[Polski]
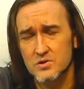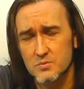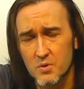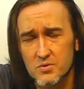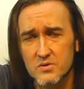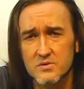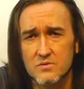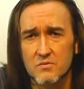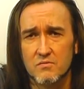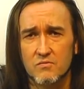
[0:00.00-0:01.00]
czy po
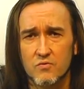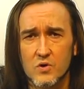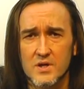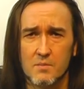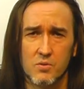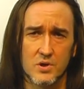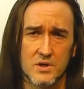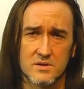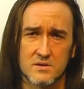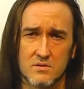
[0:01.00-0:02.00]
prostu włókna
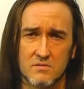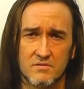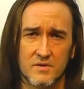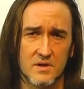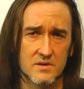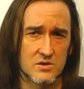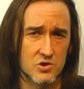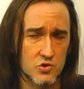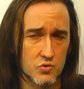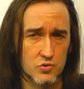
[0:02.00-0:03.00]
poliestrowe,
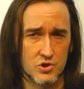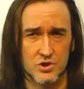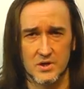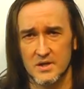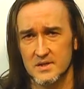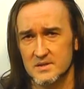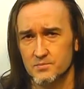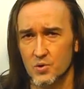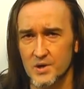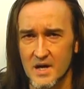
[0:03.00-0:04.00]
sztuczne, z
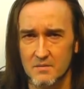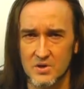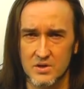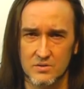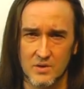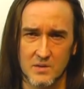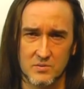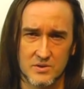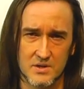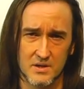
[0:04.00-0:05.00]
poliamidu
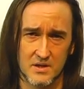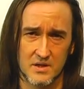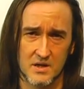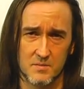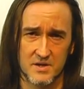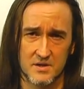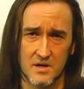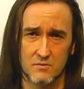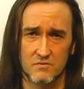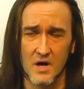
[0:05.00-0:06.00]
albo z innych takich
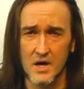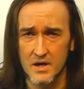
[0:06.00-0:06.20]
materiałów.